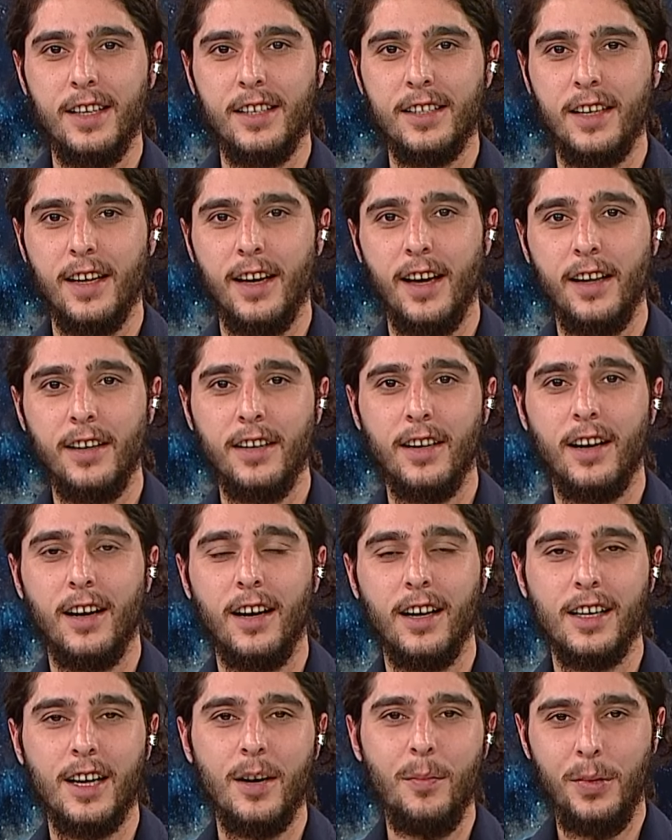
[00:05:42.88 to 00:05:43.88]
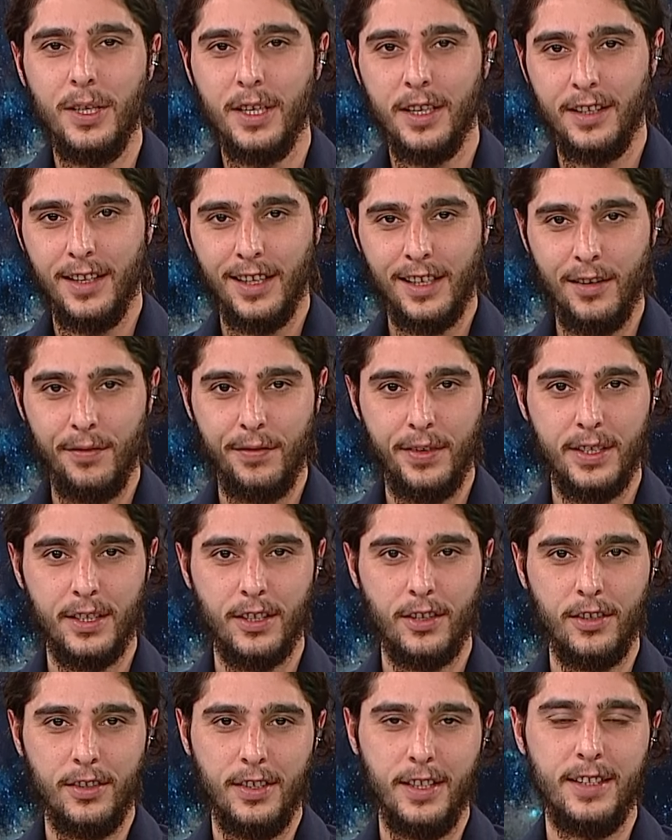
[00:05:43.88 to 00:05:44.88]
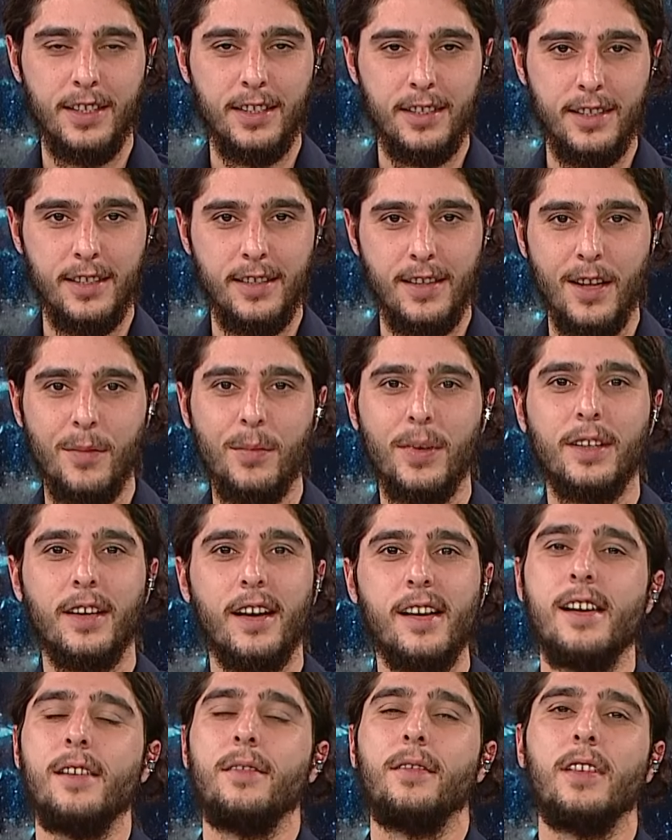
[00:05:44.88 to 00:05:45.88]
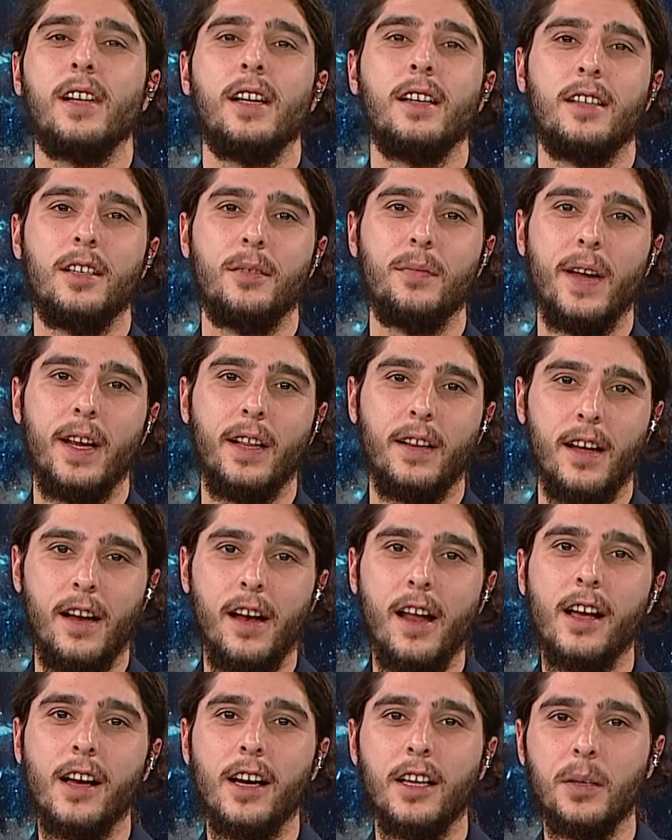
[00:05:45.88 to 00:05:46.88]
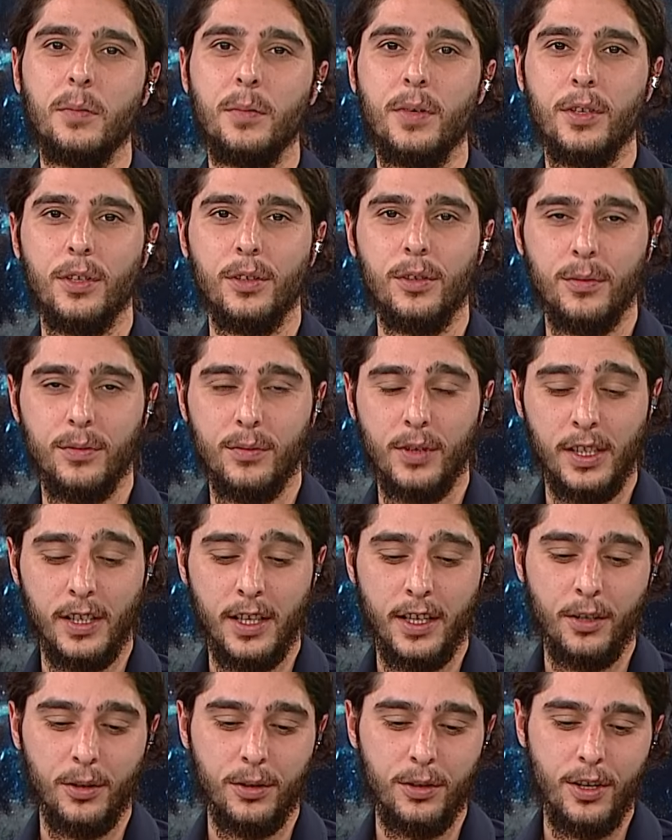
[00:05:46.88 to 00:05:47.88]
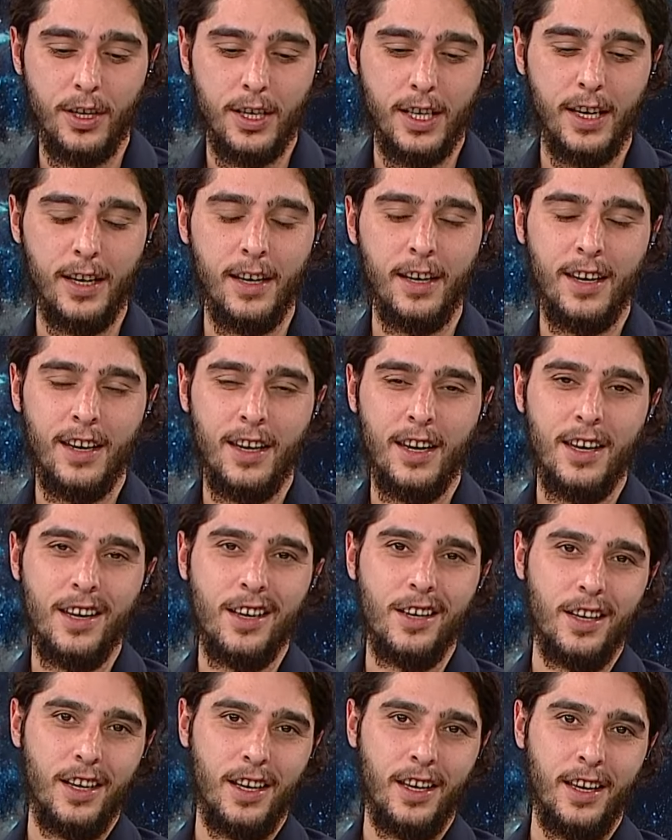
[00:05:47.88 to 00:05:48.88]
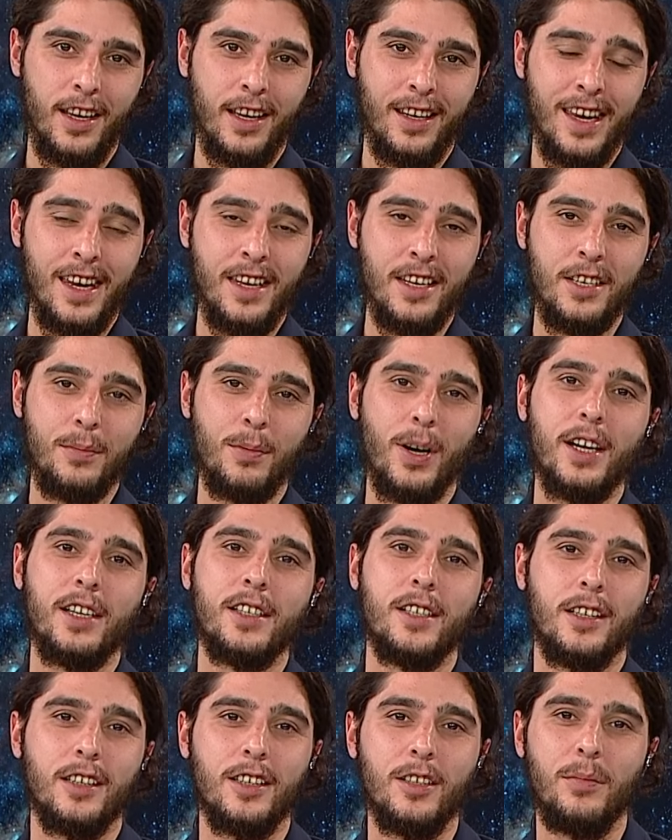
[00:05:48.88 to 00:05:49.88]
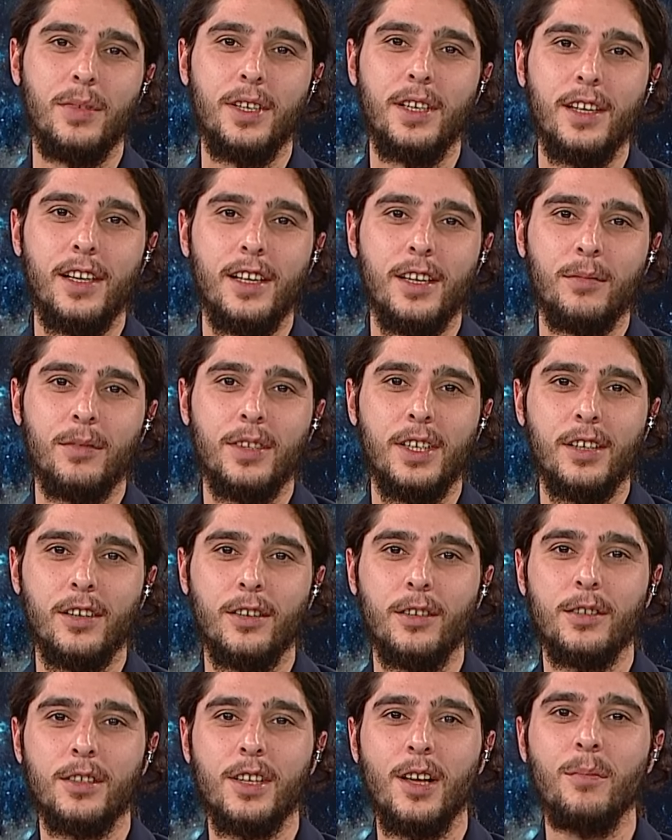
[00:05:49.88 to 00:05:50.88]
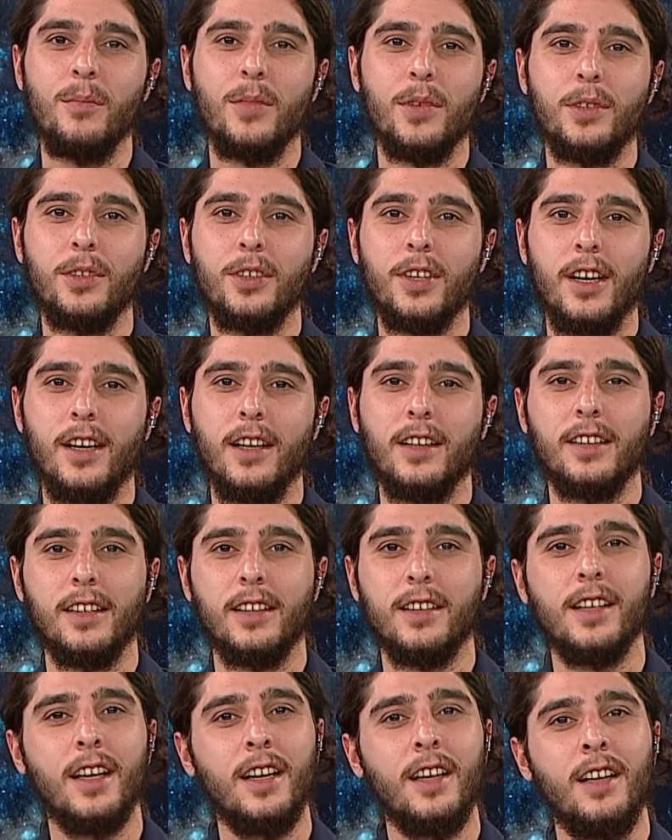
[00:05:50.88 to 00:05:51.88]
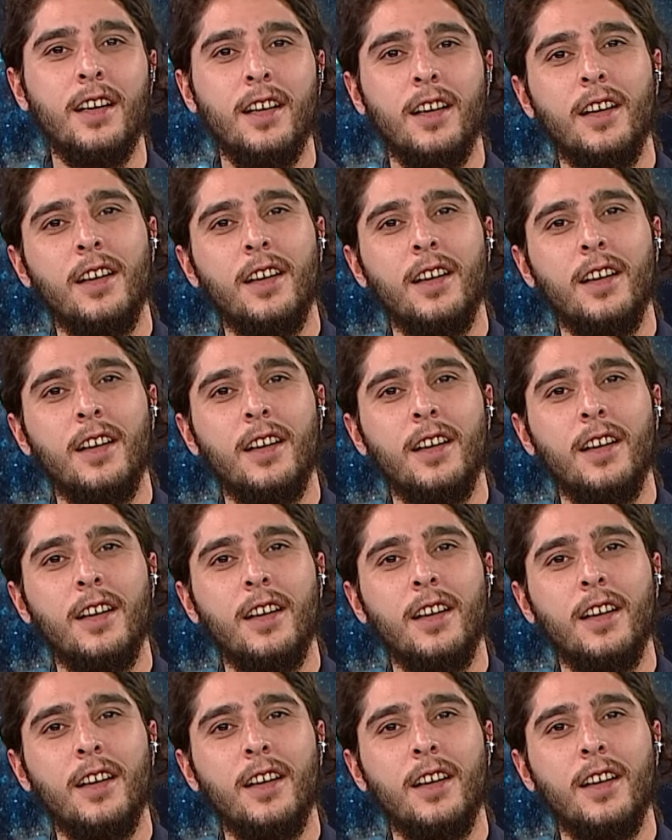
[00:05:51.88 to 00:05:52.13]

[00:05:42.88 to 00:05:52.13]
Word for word: işleyen arka plandaki fizik ötesi sistemi tariflendirmekle alakalı bir alan oluyor ki e, geniş başlıklı bir ilimdir. O yüzden bunun altında